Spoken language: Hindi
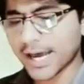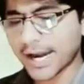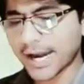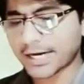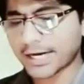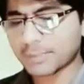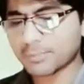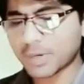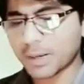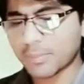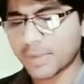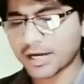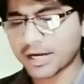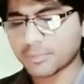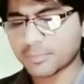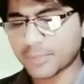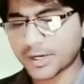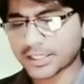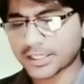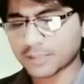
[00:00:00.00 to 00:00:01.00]
ऐड ए पेमेंट
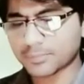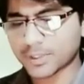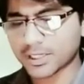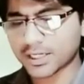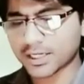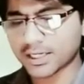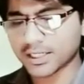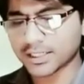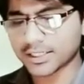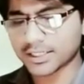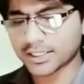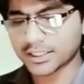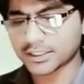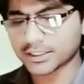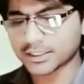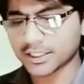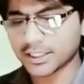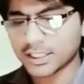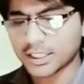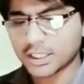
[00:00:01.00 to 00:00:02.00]
मेथड पर क्लिक
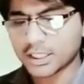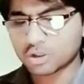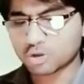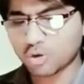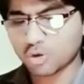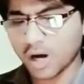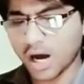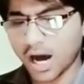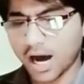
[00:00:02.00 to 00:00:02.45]
कीजिए तो